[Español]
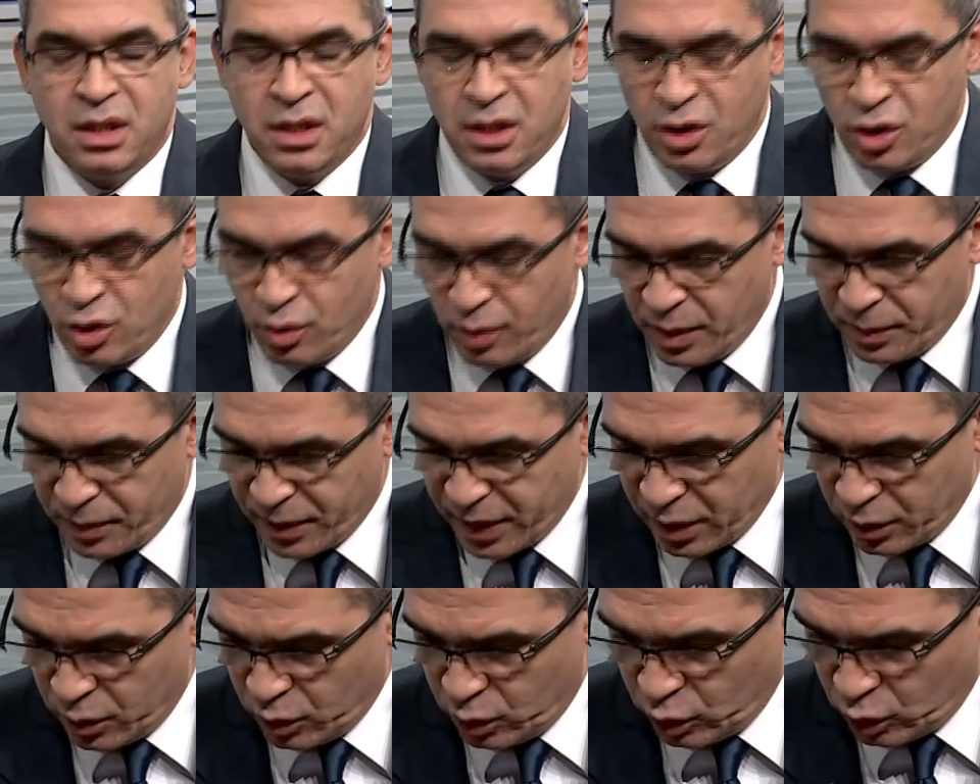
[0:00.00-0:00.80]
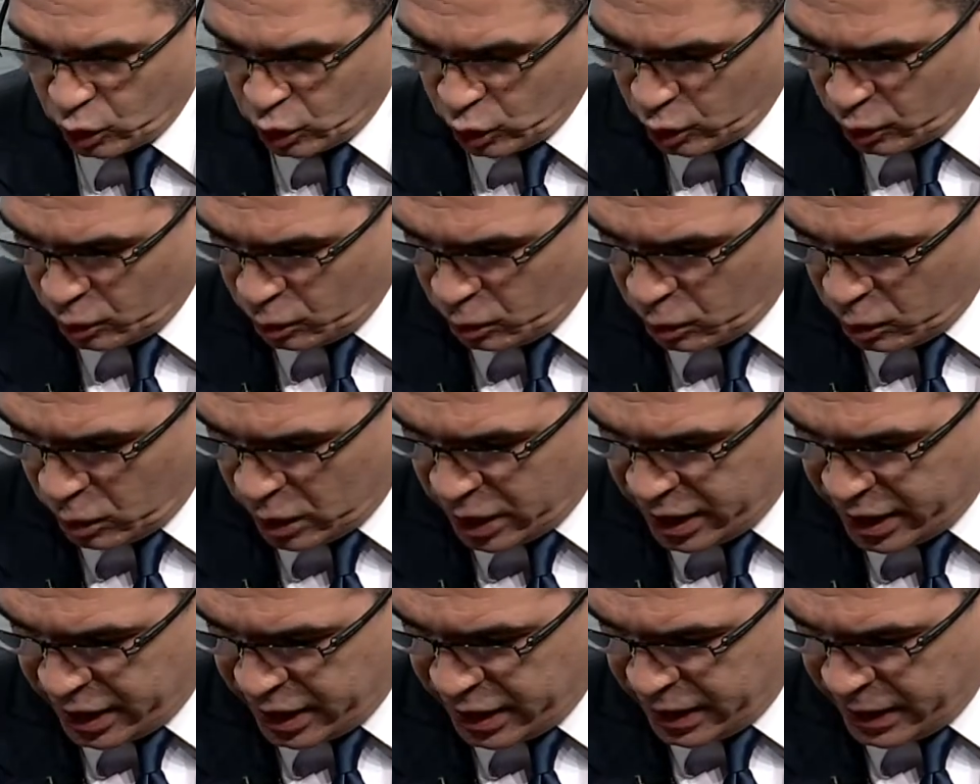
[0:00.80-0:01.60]
Yo me pregunto,
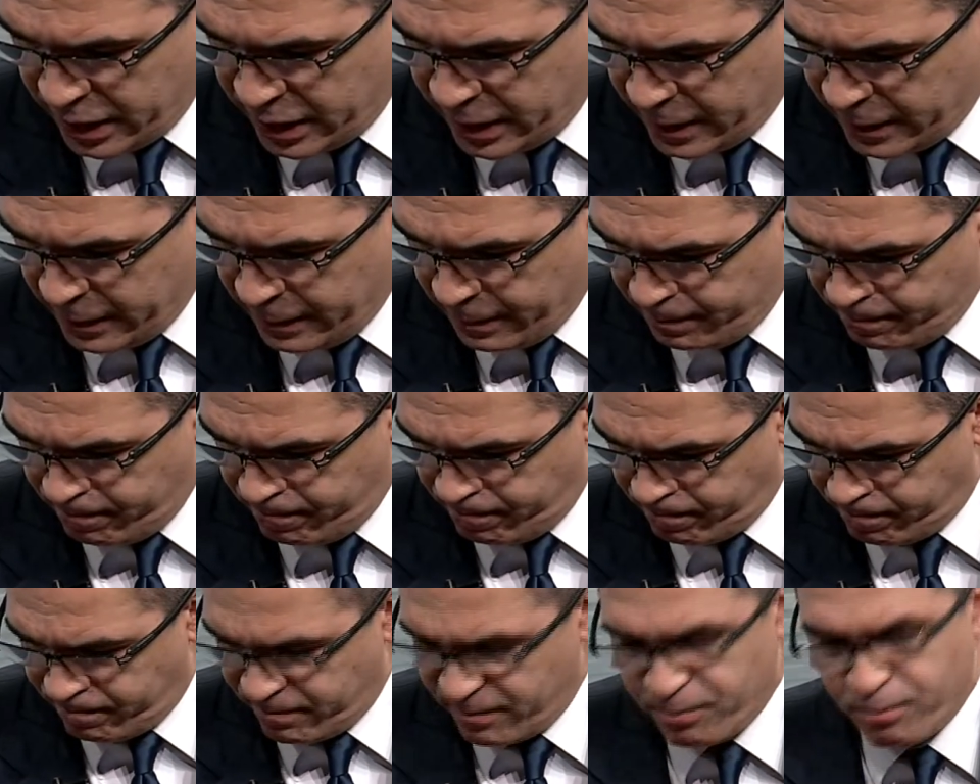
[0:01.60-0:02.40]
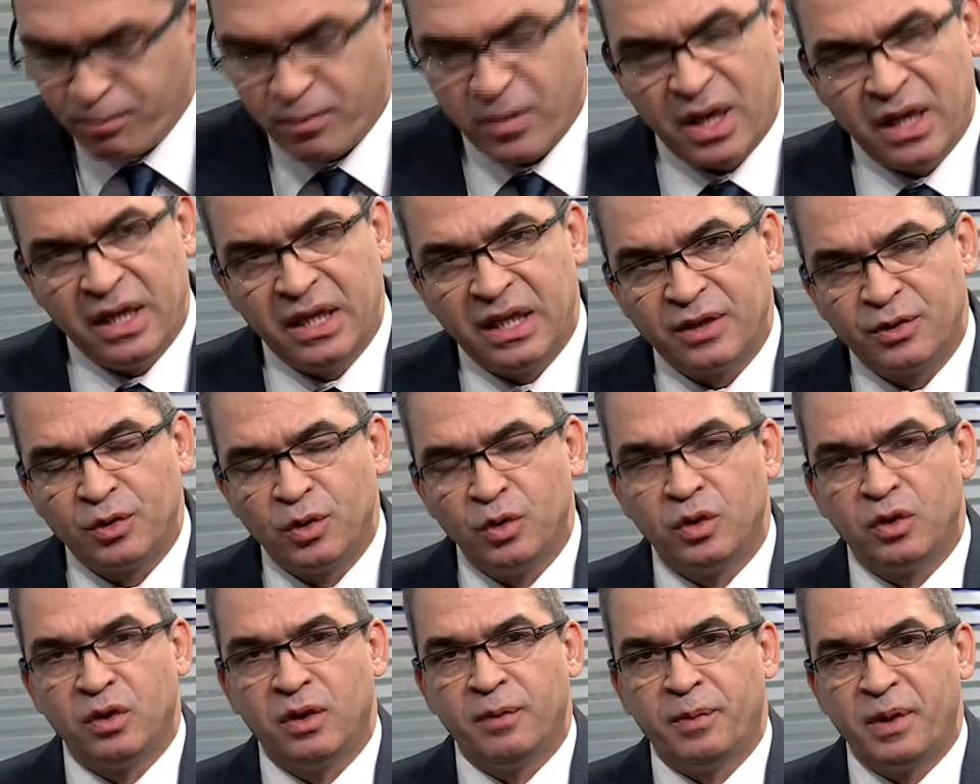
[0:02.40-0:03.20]
eh, el
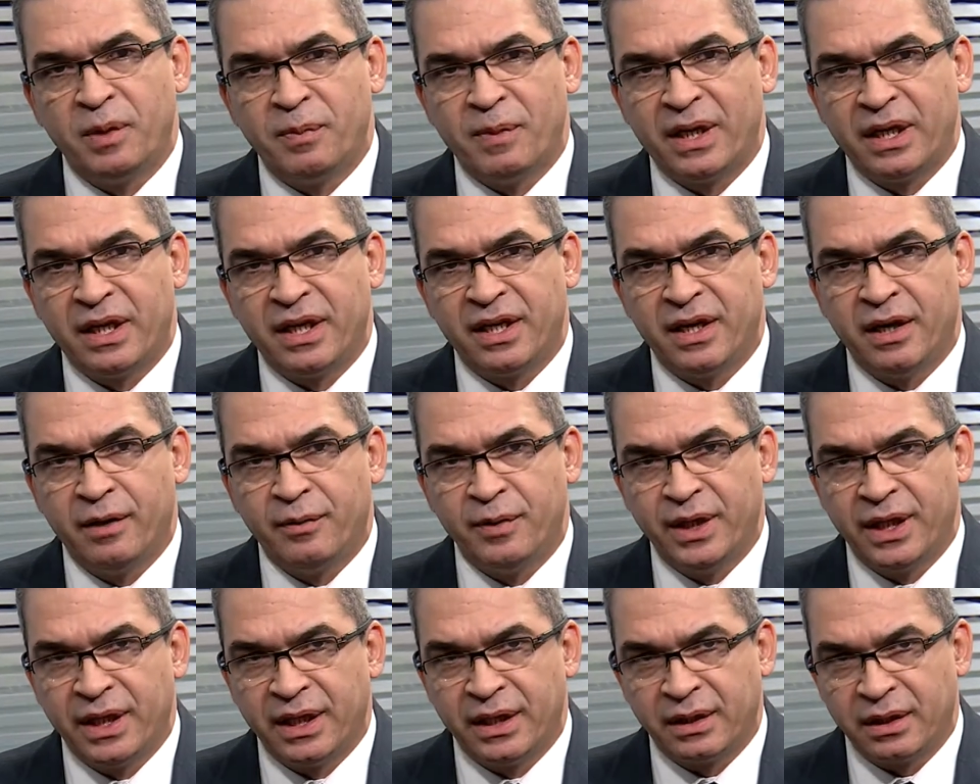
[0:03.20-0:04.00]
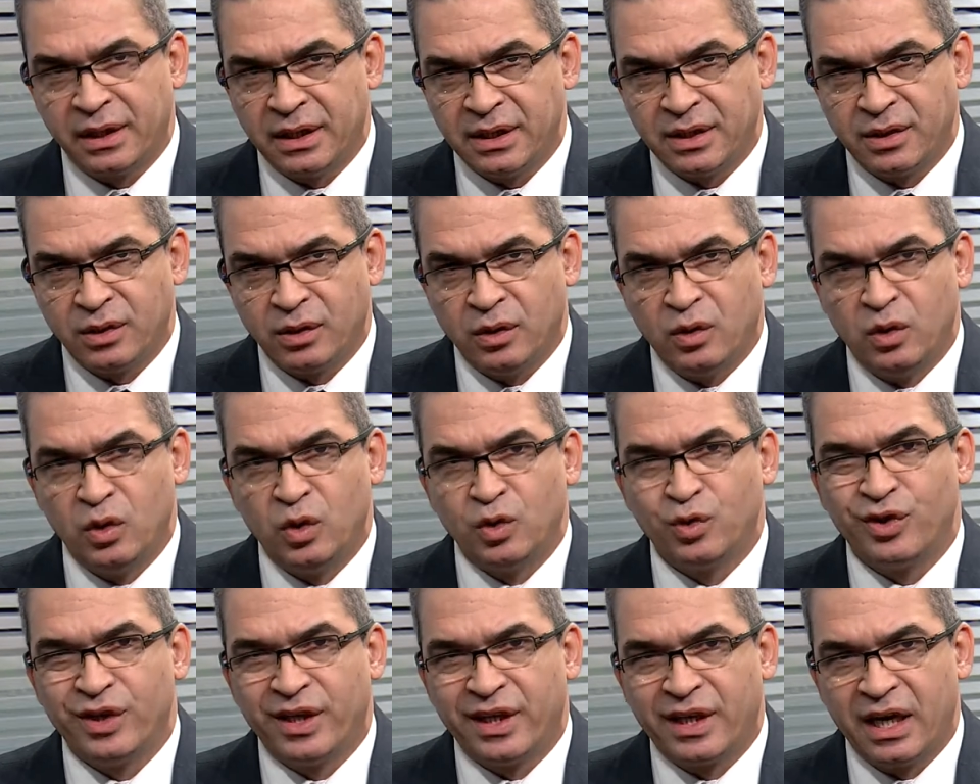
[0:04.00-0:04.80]
asunto de primarias abiertas o
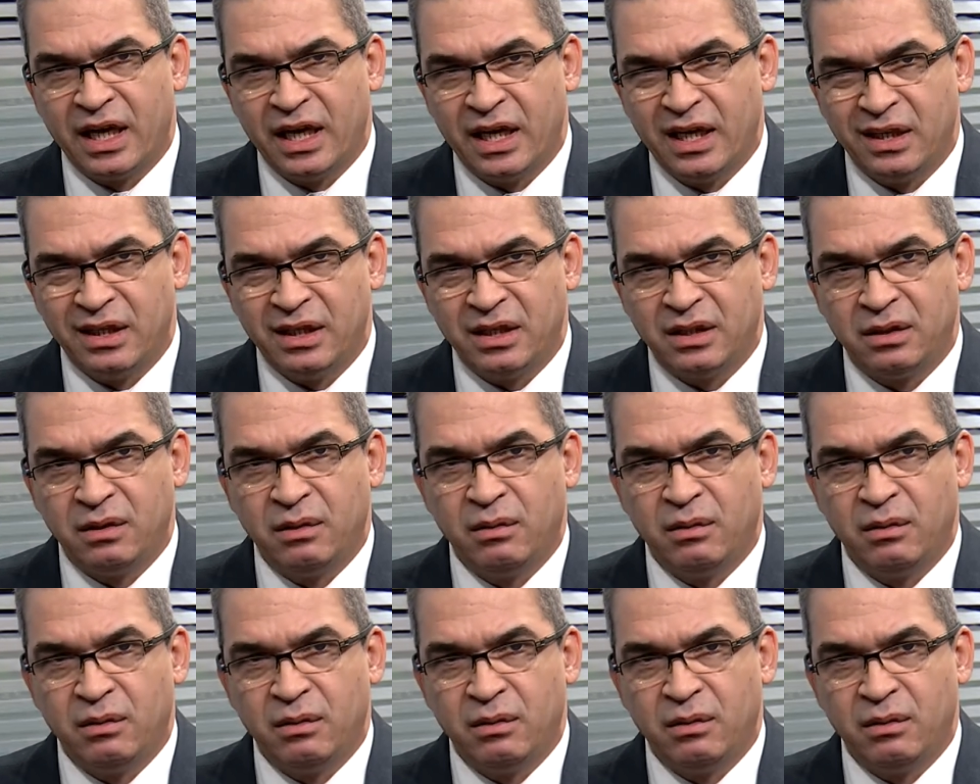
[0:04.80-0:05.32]
cerradas,